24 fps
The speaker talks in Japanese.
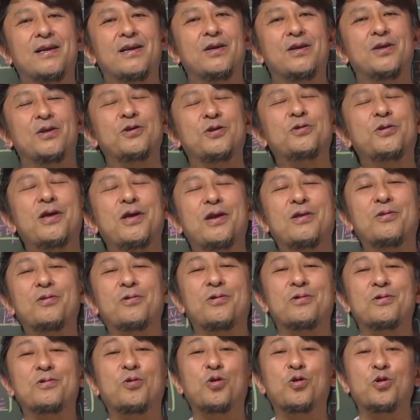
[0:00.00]
ゆうてら
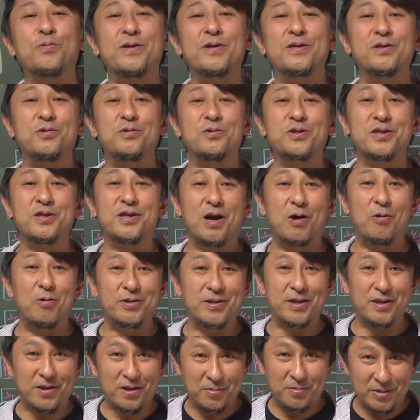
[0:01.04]
の特別の時間をい
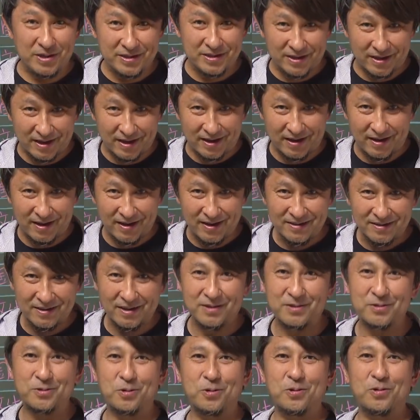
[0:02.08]
ただきまして、な
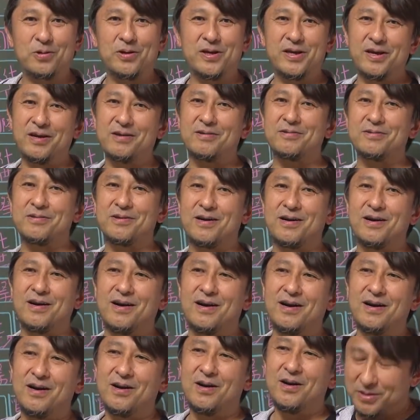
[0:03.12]
んと平くん
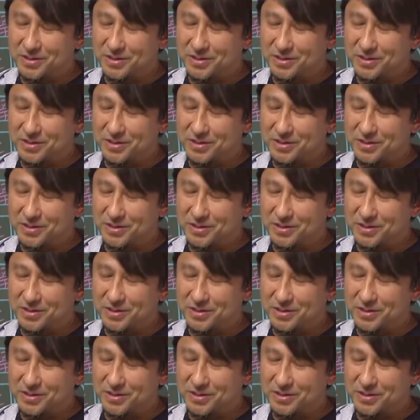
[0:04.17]
が、